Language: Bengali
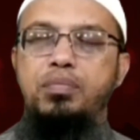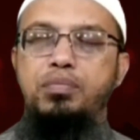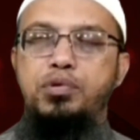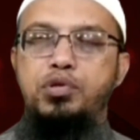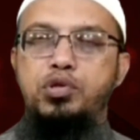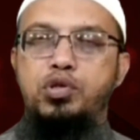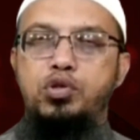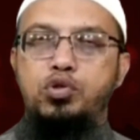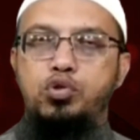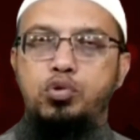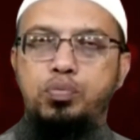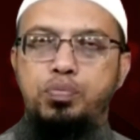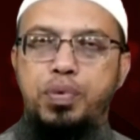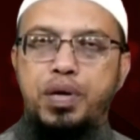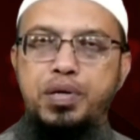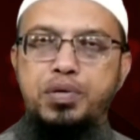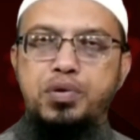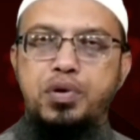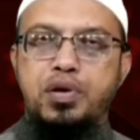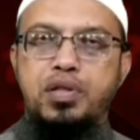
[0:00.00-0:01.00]
আপনি যদি
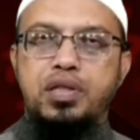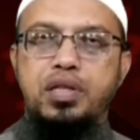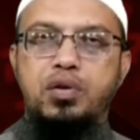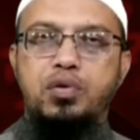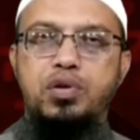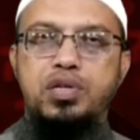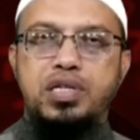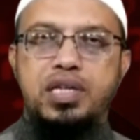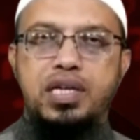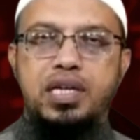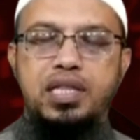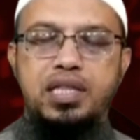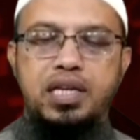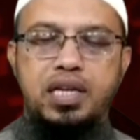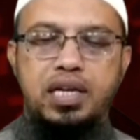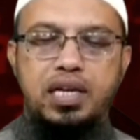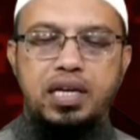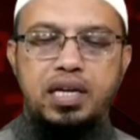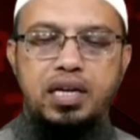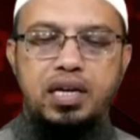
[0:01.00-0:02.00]
ধূমপান করেন তাহলে
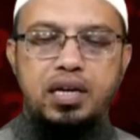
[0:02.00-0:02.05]
সেক্ষেত্রে